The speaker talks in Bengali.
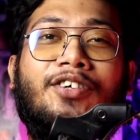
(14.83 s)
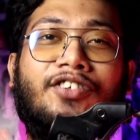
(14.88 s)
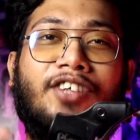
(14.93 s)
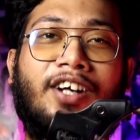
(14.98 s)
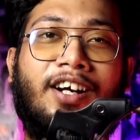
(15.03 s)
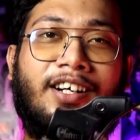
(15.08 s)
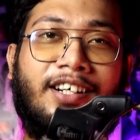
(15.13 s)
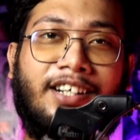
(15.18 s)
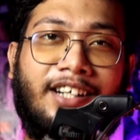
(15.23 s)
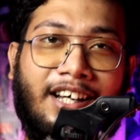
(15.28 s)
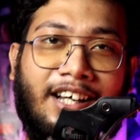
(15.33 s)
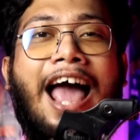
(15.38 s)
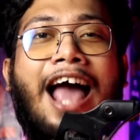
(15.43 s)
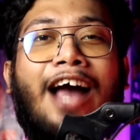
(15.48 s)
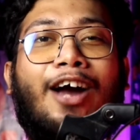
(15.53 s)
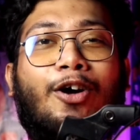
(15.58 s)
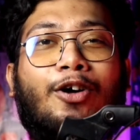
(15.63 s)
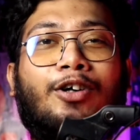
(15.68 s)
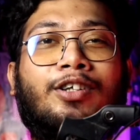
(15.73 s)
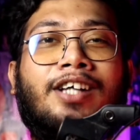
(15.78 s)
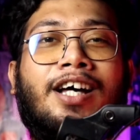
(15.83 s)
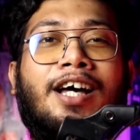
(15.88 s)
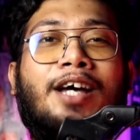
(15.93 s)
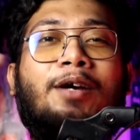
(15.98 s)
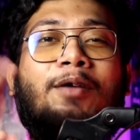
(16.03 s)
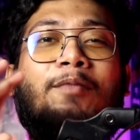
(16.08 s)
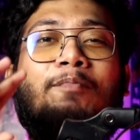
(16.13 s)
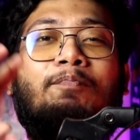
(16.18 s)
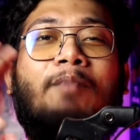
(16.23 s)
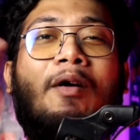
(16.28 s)
এই ট্রেলারটা এক কথায়
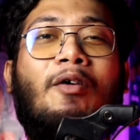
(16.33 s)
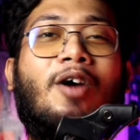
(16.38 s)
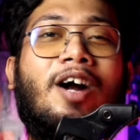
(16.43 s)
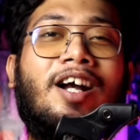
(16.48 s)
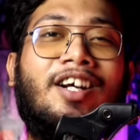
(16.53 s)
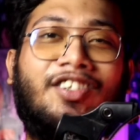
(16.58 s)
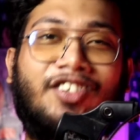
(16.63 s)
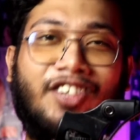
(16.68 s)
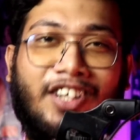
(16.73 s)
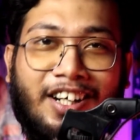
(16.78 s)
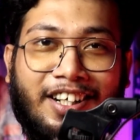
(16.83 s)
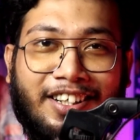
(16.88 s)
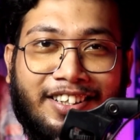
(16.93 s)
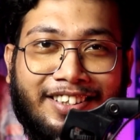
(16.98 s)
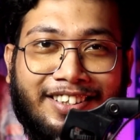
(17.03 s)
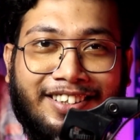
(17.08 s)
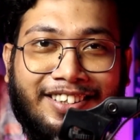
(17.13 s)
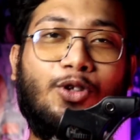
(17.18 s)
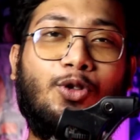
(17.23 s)
বওয়াল ট্রেলার